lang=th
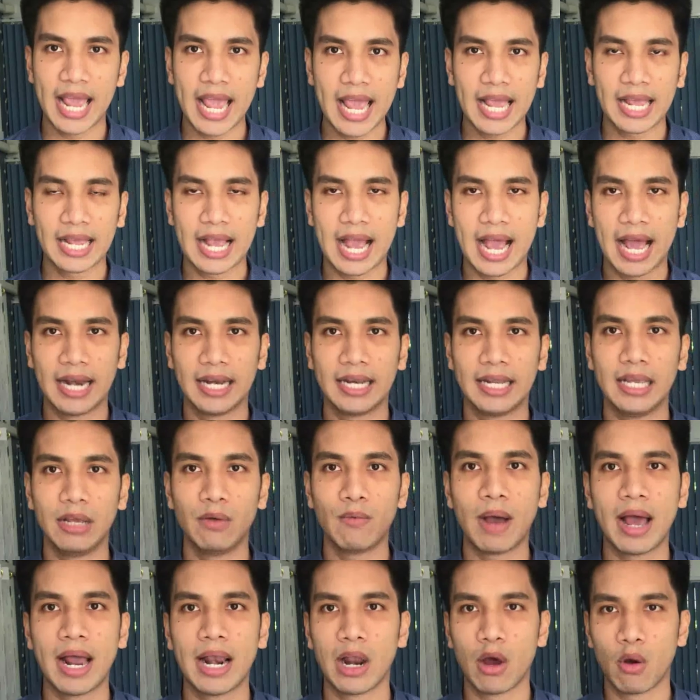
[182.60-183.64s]
แค่การที่
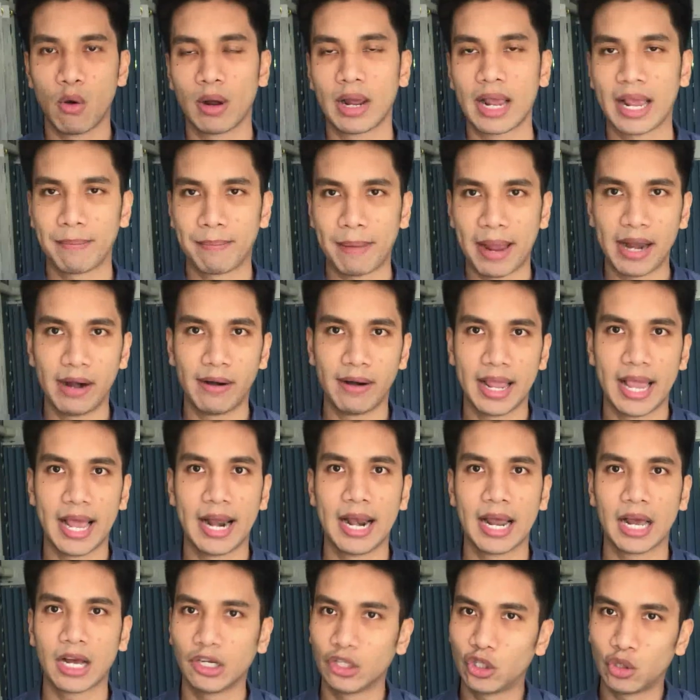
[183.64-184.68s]
ว่าเราไปเรียน
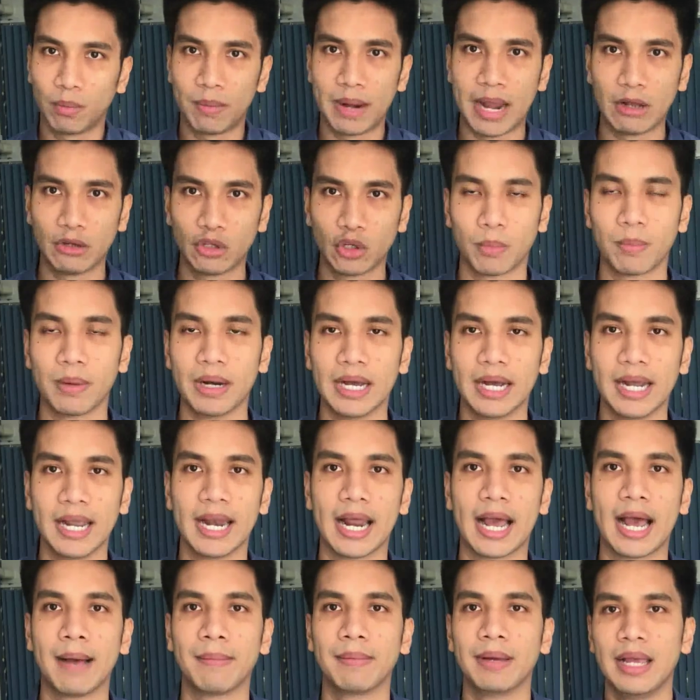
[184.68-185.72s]
แล้วก็จบแล้วจบเลย
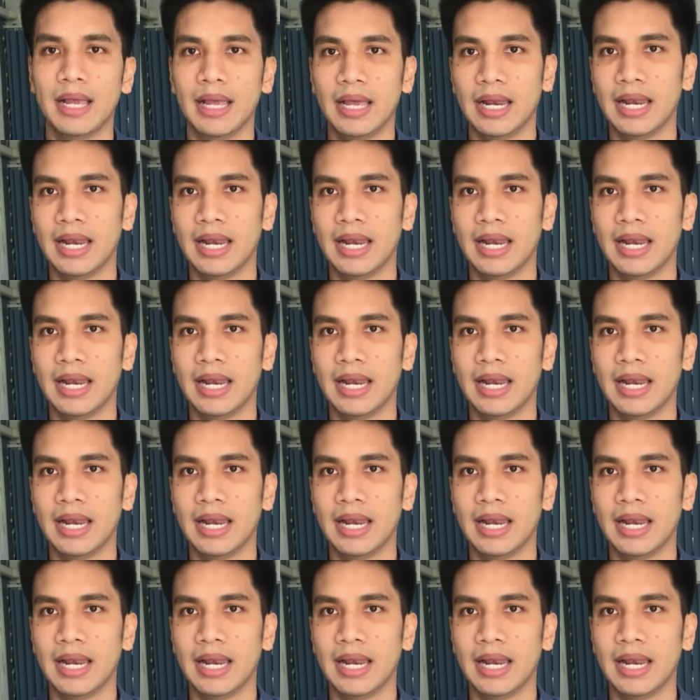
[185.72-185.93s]
นะครับ